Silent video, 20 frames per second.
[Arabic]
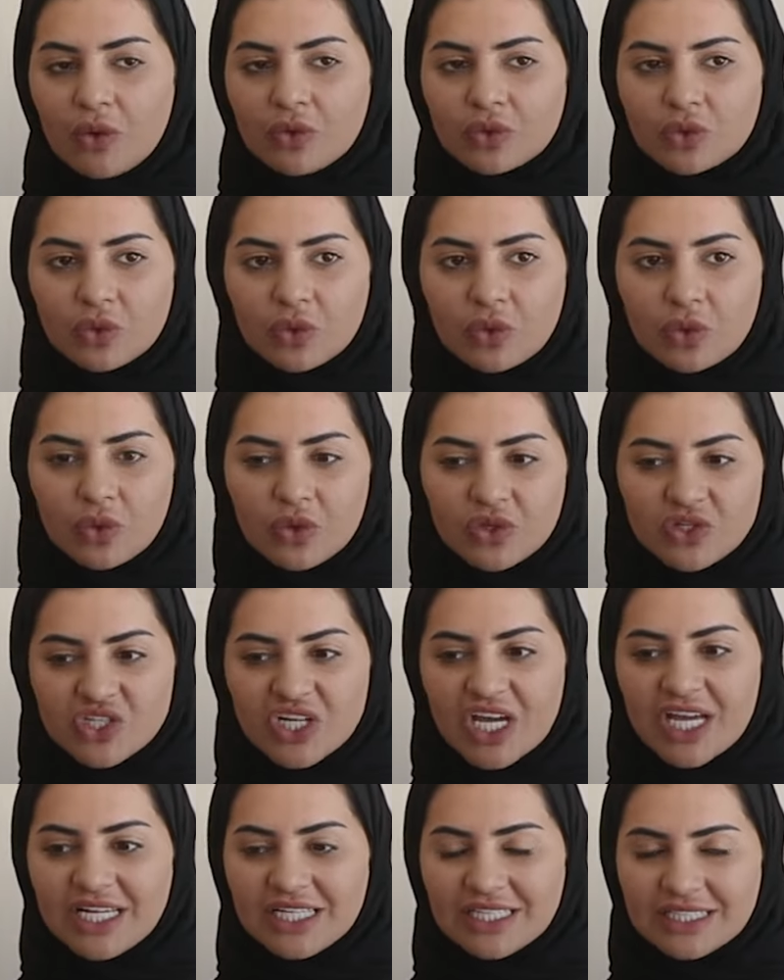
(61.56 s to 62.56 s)
او تخوض
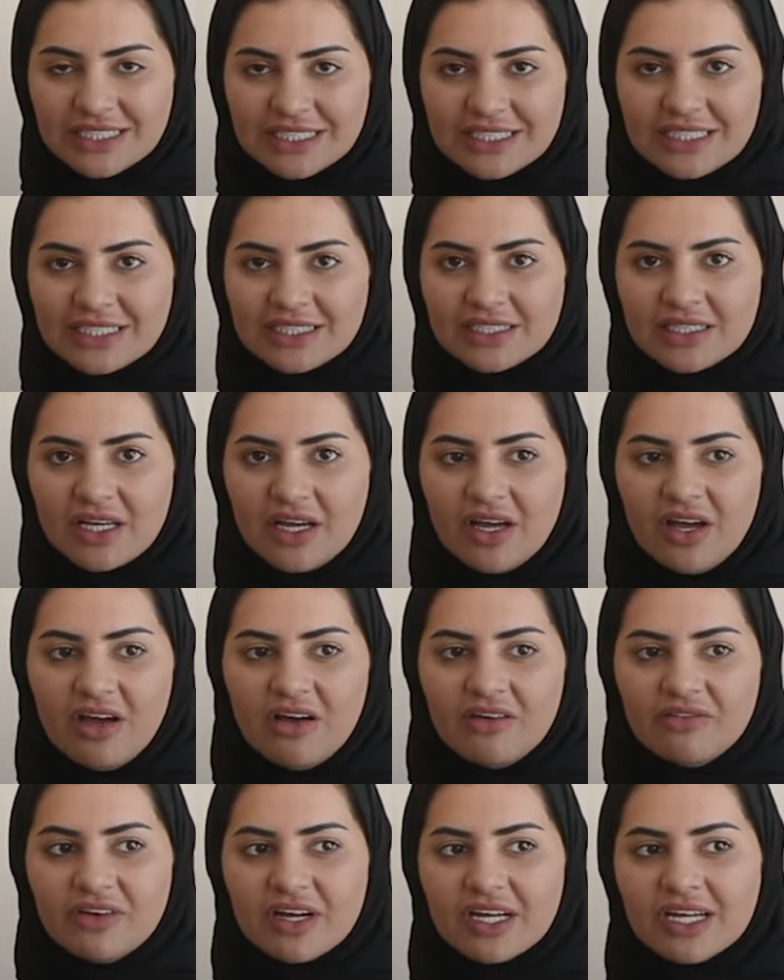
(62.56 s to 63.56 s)
شيء جديد
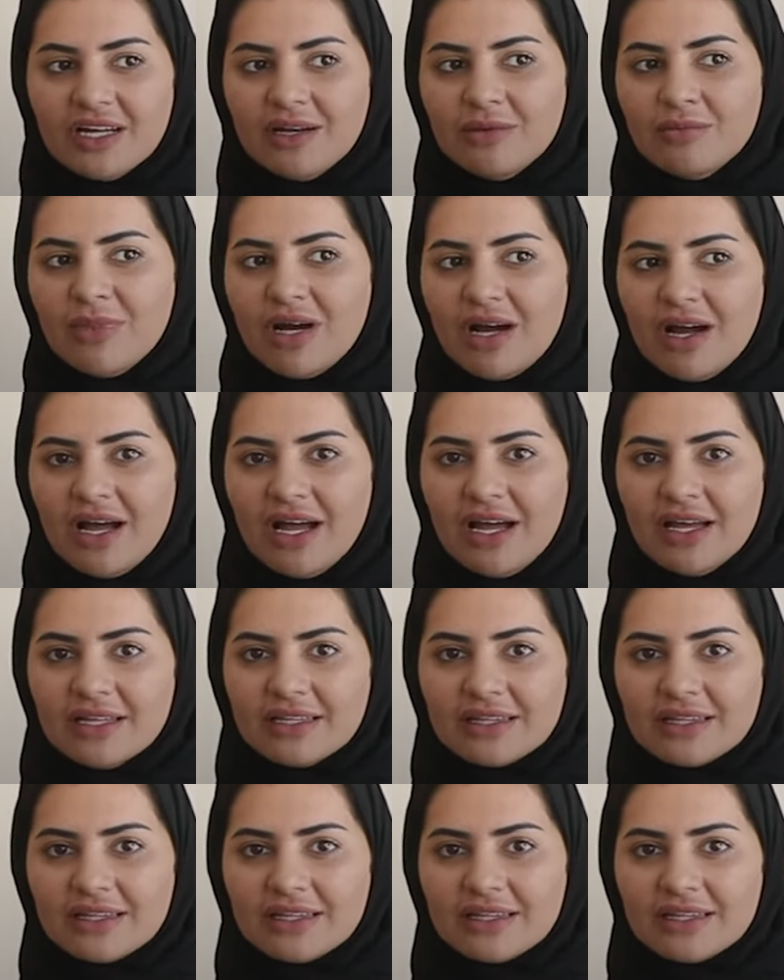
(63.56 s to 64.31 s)
فكل ما